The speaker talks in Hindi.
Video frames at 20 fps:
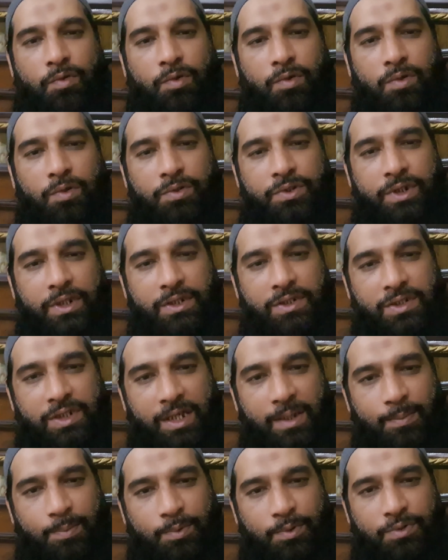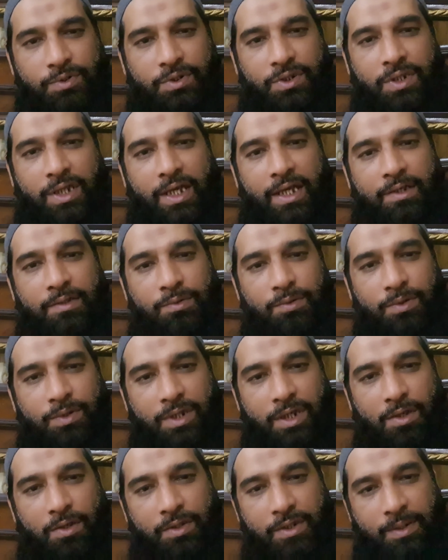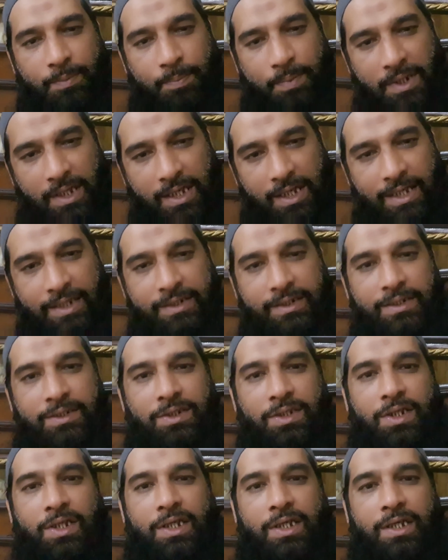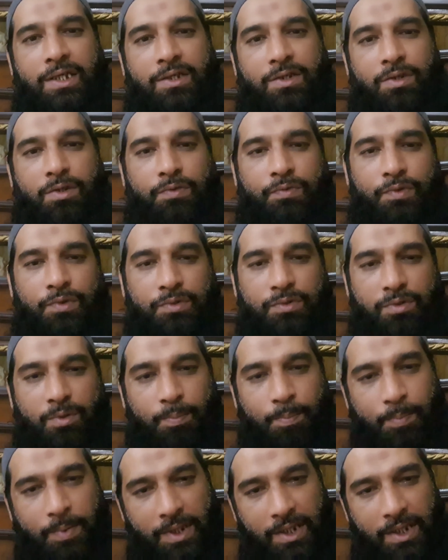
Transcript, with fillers: वो जज साहब को सिंध हाई कोर्ट का ऑर्डर पढ़ा देते हैं और वो उसको